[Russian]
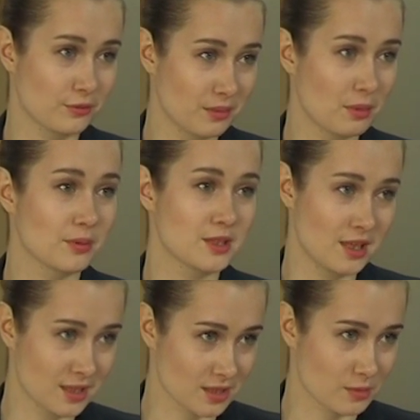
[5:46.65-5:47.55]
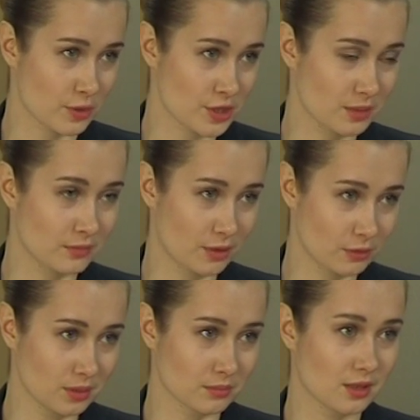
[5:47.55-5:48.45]
время поделиться с простым
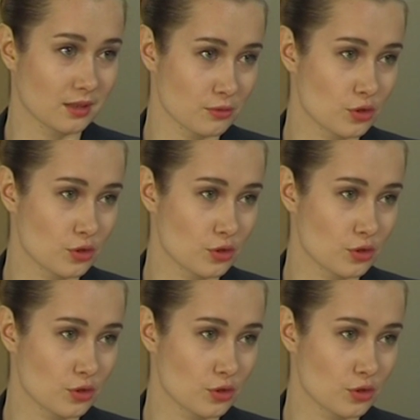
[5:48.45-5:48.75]
народом для того,